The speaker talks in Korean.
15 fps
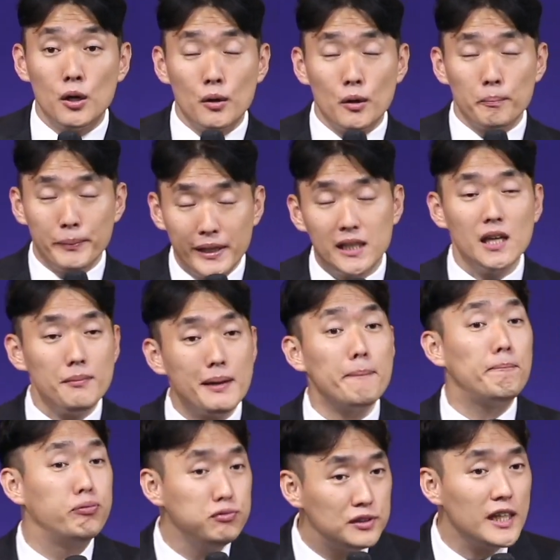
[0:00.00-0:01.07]
믿음이
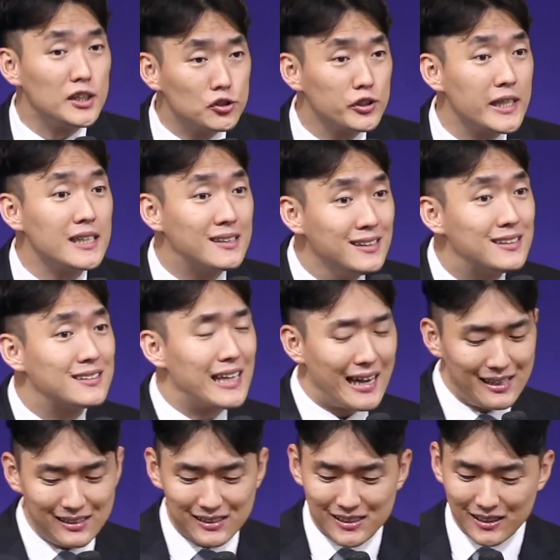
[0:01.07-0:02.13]
부재중인
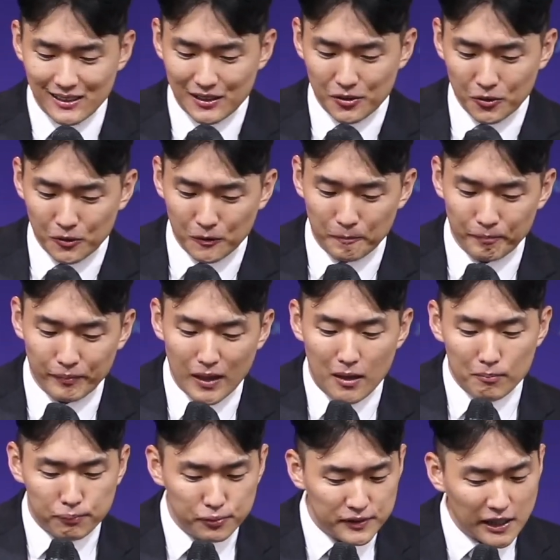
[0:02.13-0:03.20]
그때일지라도
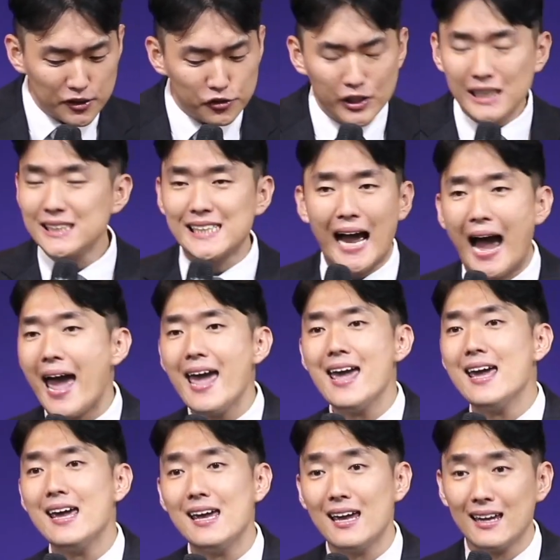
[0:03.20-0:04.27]
부재중인
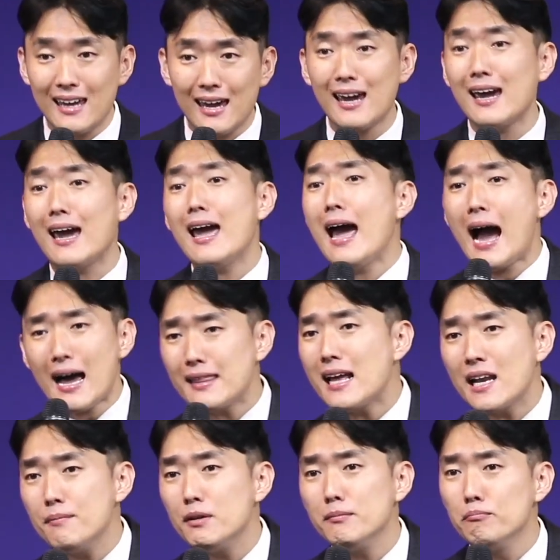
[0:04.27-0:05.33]
자에게
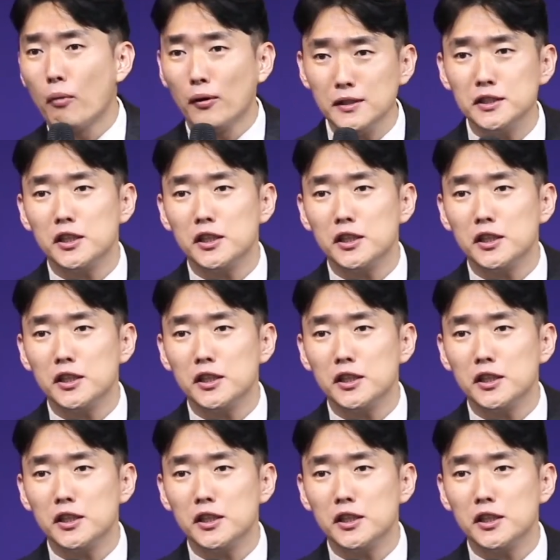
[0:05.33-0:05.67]
하나님은 먼저